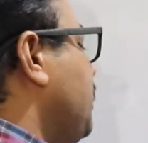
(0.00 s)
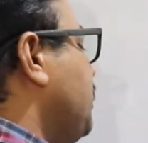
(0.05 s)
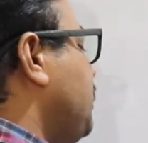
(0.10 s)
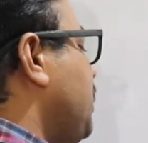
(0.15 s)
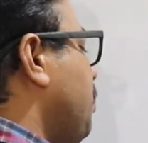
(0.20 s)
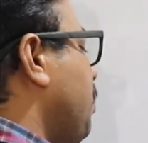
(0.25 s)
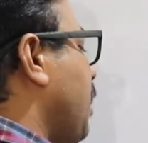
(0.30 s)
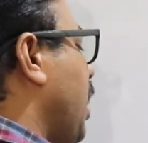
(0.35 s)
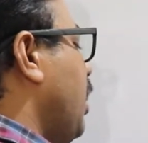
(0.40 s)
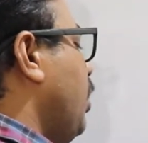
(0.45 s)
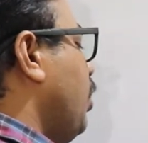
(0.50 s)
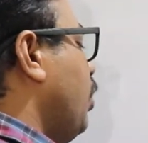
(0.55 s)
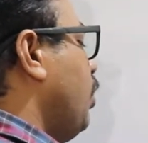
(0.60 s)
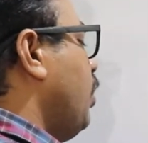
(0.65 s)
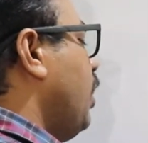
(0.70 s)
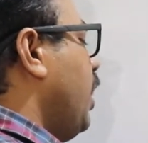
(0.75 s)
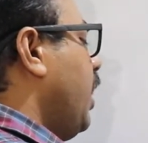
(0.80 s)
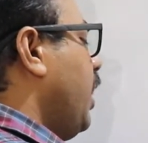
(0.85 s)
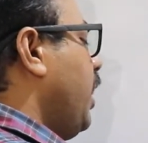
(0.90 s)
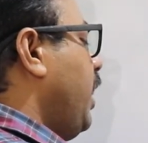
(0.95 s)
जैसे मान लो
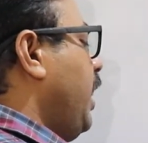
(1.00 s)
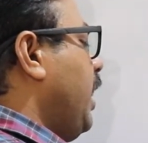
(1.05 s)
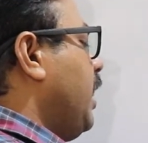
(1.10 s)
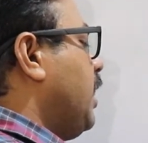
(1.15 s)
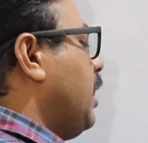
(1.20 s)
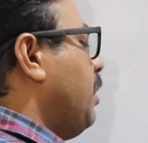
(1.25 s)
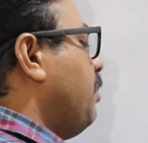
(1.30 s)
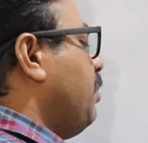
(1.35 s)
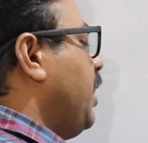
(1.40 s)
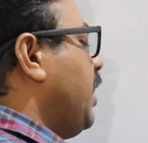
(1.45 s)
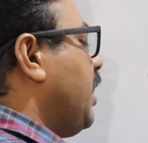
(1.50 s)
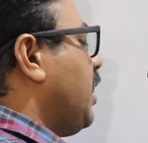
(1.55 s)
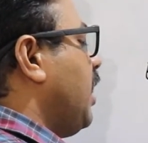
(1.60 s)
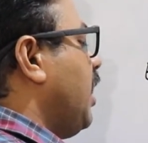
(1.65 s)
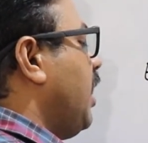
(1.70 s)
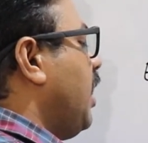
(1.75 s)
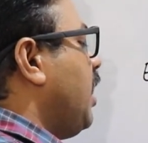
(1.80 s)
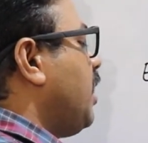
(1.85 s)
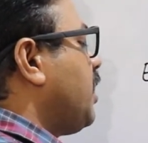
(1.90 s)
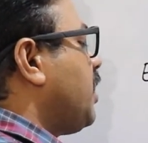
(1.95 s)
एक हमने
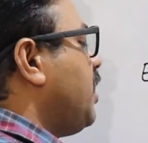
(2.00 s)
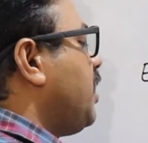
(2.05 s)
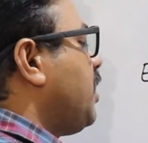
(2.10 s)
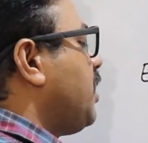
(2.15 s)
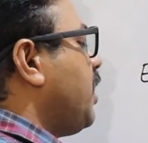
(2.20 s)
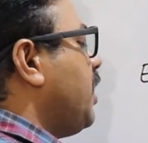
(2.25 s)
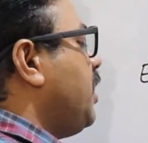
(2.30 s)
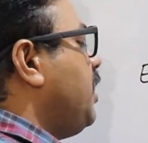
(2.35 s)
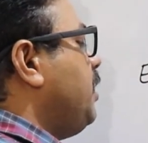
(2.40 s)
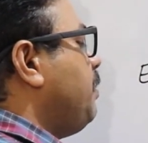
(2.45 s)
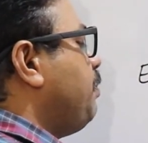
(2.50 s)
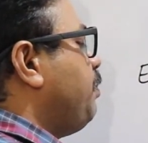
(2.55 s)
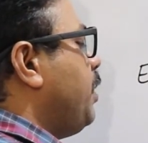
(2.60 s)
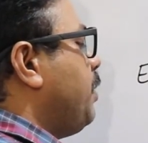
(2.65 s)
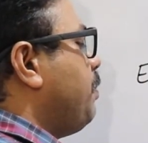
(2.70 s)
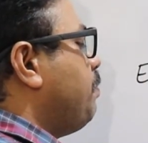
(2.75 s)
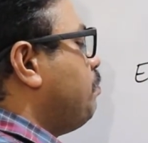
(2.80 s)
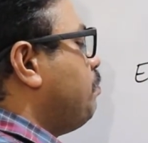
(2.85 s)
कहा कि कहीं पे